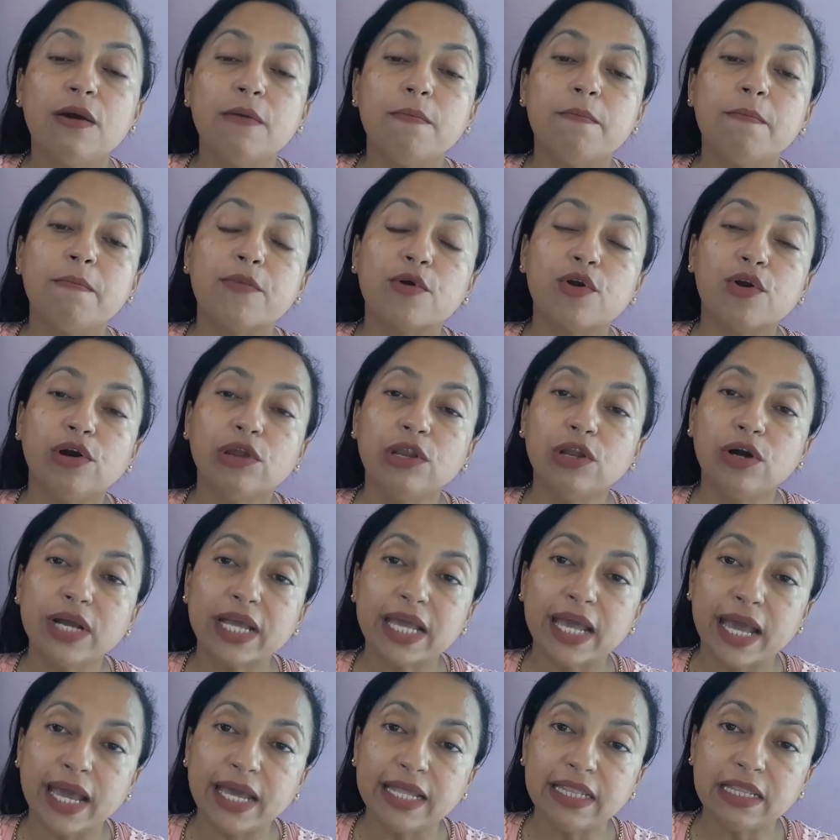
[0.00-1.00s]
Hum,
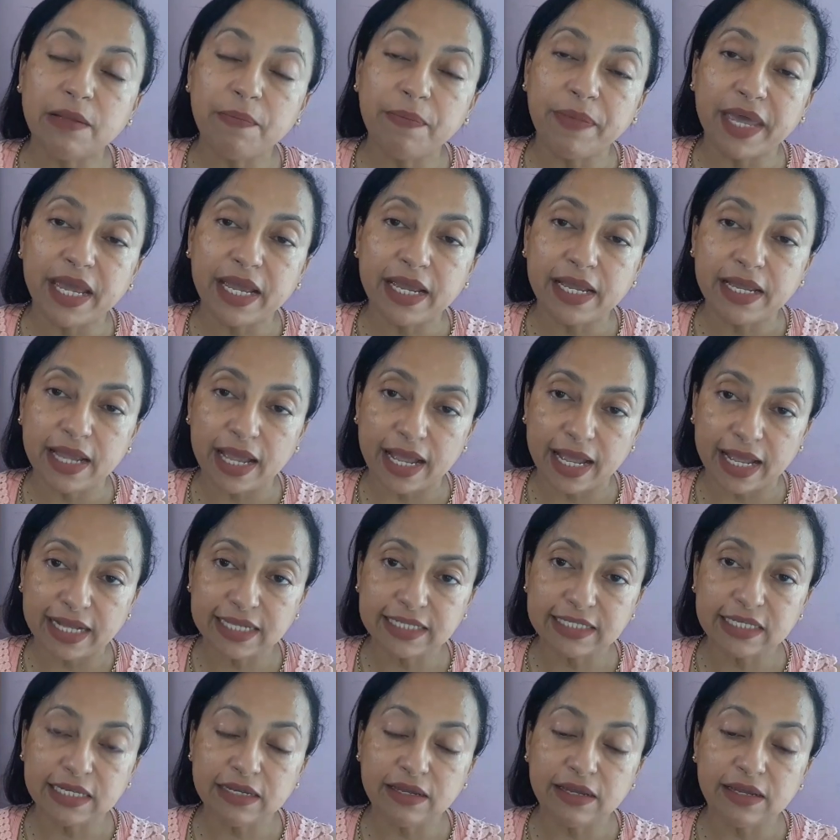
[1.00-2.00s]
coloquei também
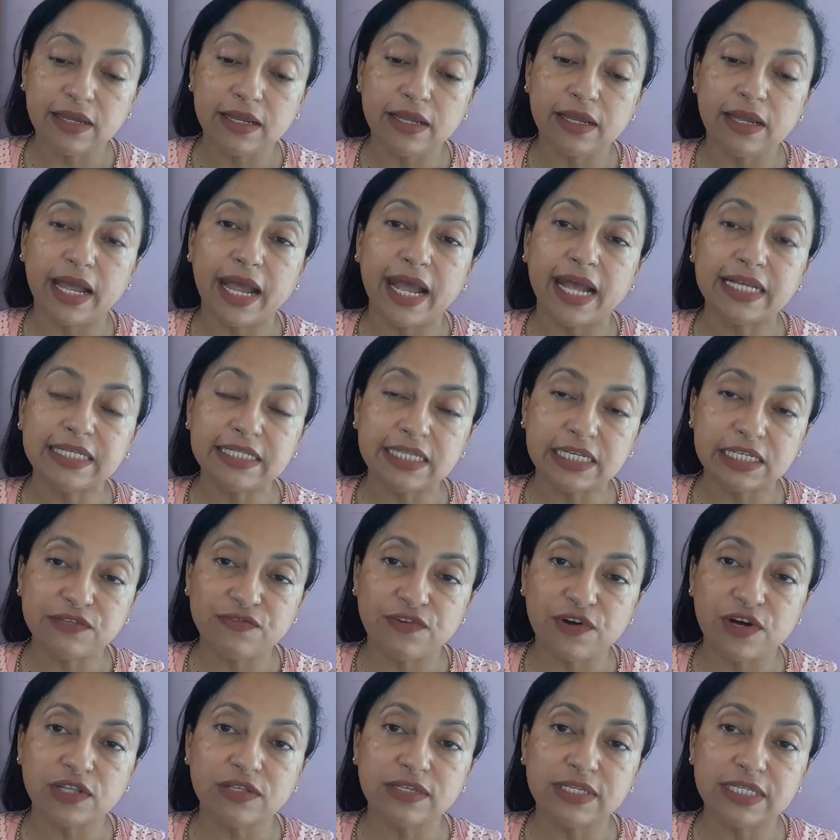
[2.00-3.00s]
esse, essas
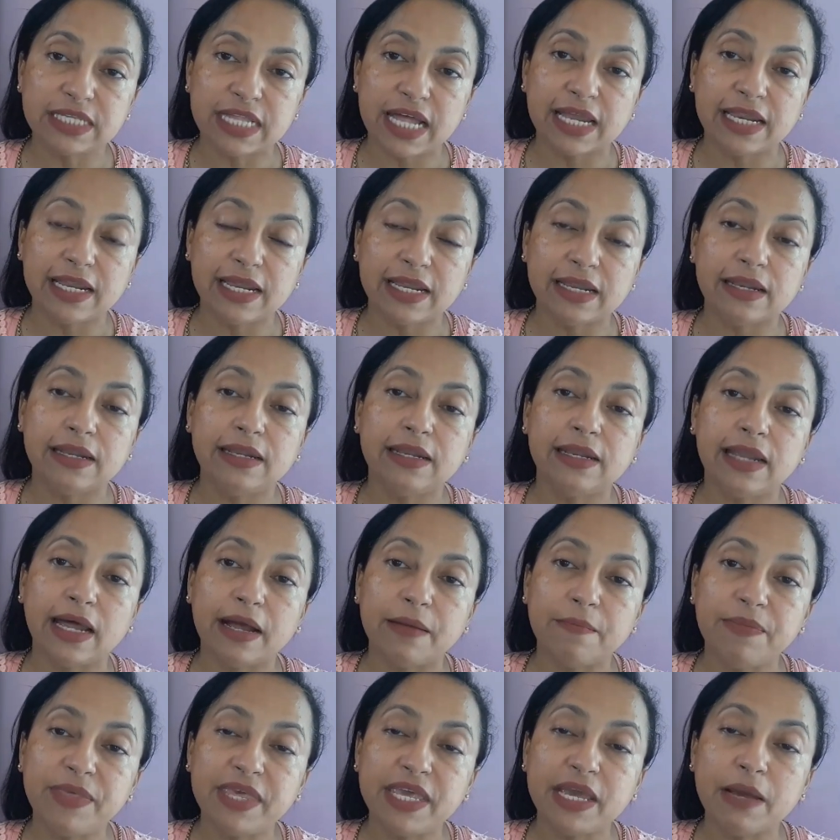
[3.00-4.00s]
fotos dela
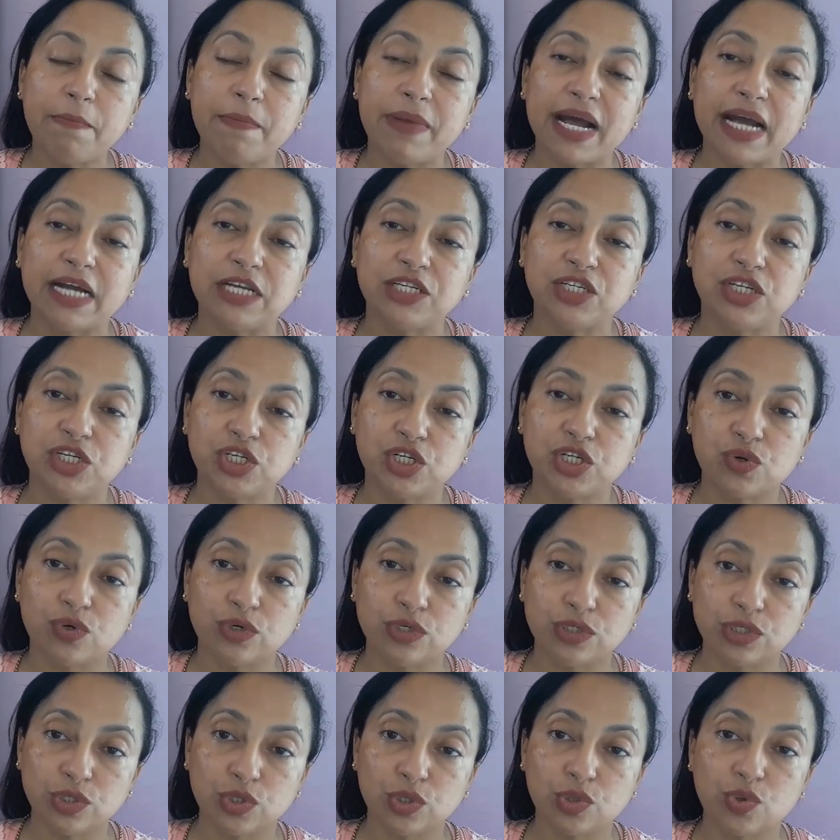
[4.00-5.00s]
na minha página de
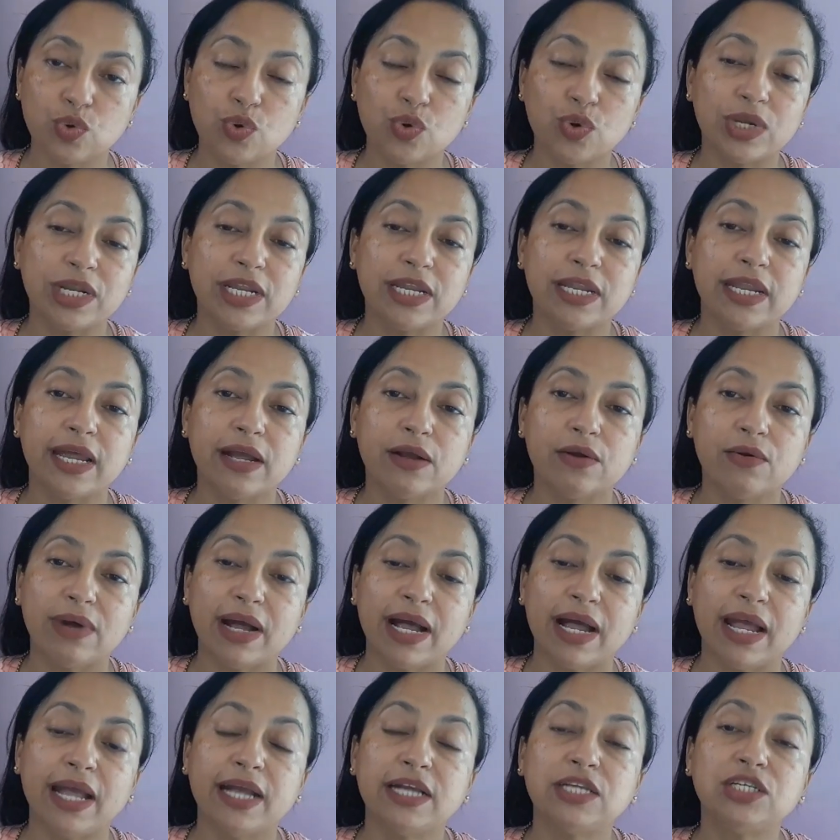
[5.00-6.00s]
consultora, né? Com
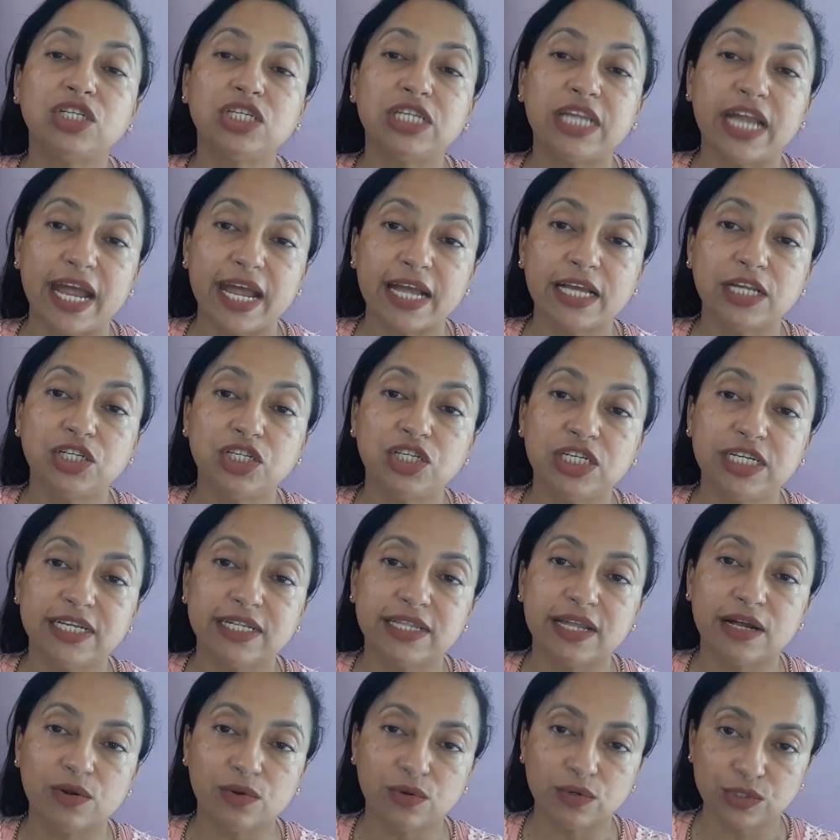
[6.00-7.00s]
a hashtag
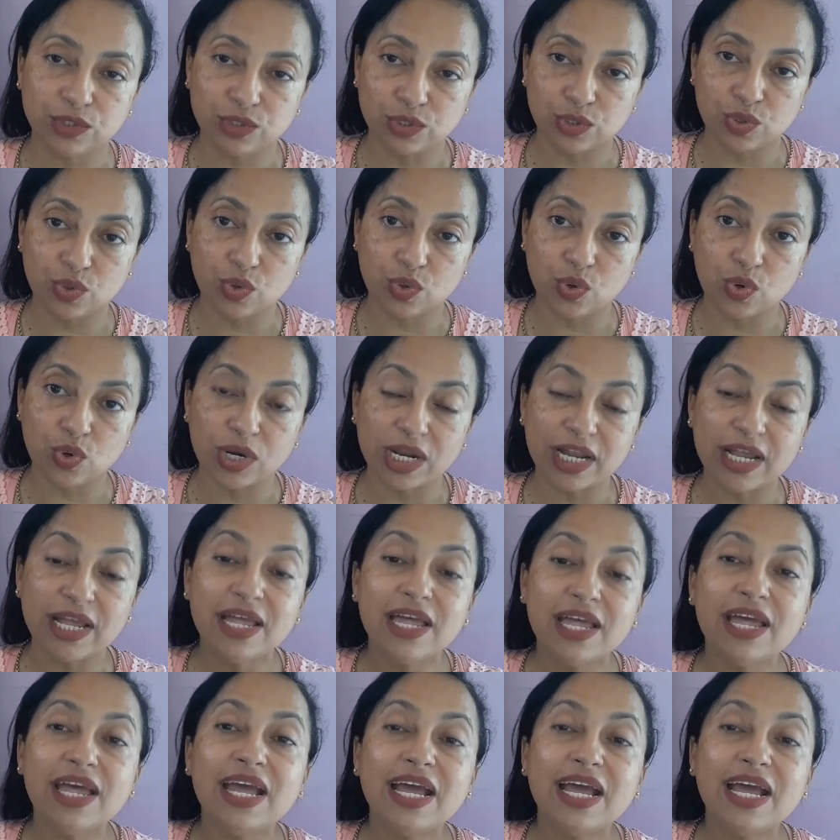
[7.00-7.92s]
Dia da Consultora.